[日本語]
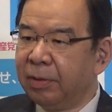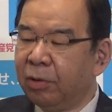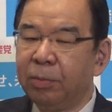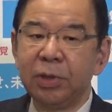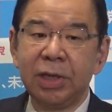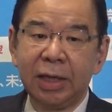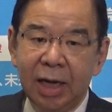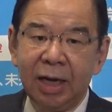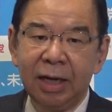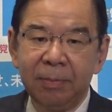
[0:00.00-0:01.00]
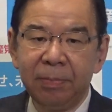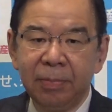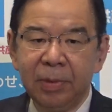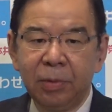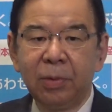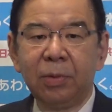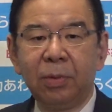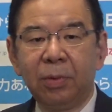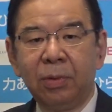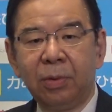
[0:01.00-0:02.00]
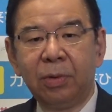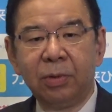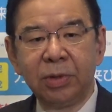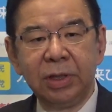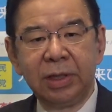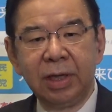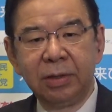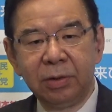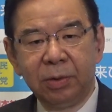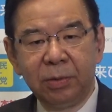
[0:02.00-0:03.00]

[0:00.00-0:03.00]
を持つ方を推薦すると